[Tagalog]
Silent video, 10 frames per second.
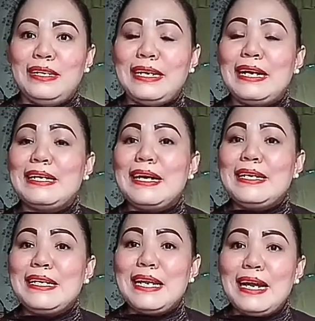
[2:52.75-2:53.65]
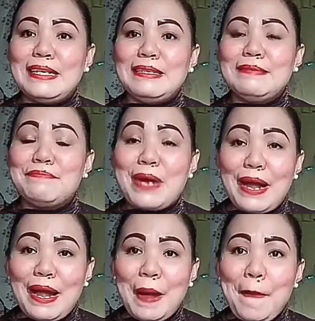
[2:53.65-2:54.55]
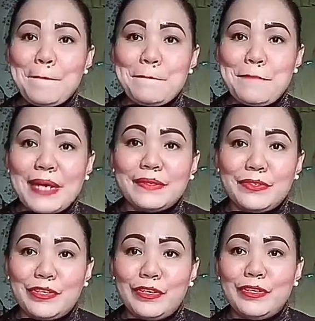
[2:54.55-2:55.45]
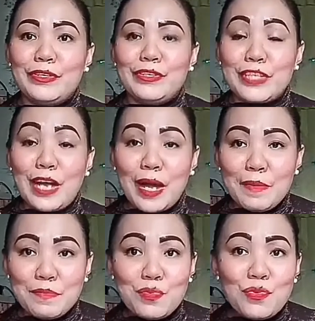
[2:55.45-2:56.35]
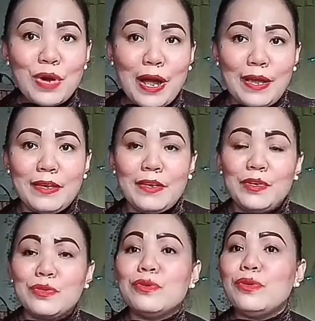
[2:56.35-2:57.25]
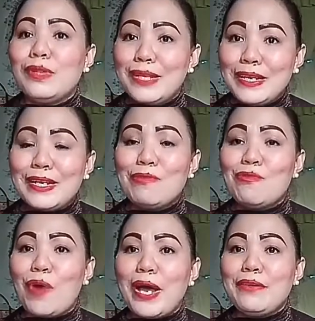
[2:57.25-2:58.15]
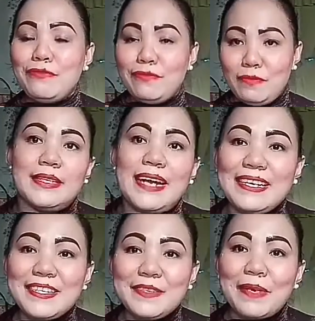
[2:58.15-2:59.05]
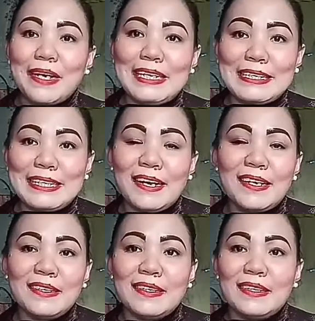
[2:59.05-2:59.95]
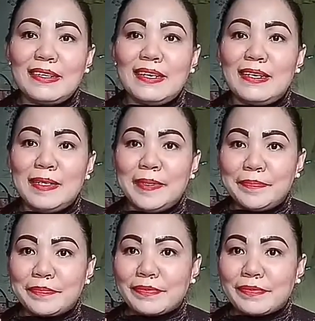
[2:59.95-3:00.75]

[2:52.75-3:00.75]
ng kanilang mga partner sa buhay o legal wife Guys, mga langga, uh,